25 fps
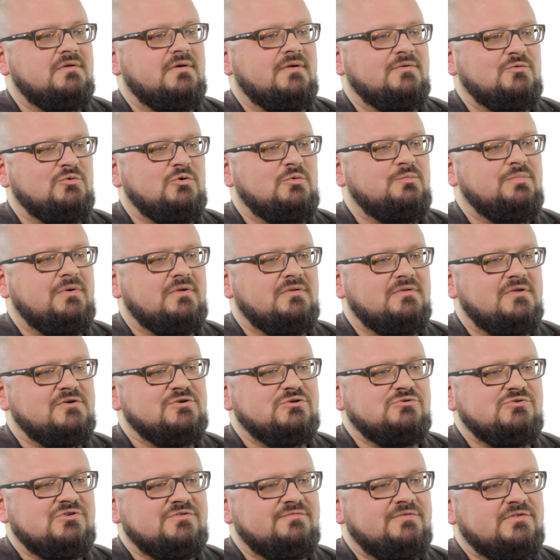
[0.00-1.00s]
который
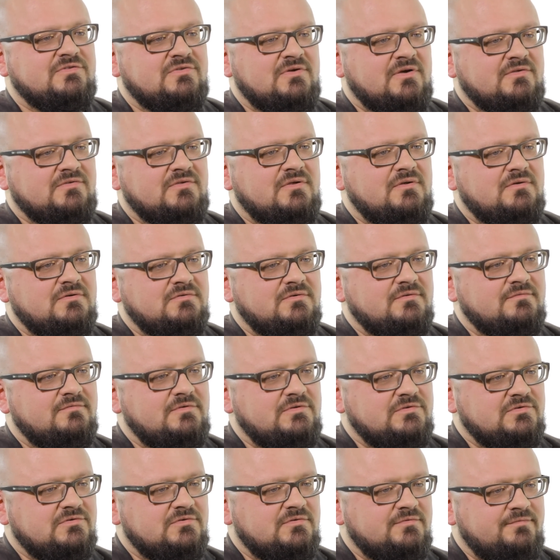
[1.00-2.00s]
предложил швейцарский
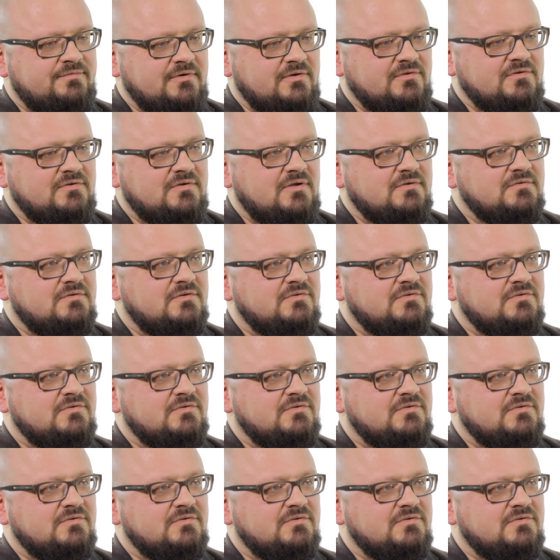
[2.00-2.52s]
лингвист Фердинанд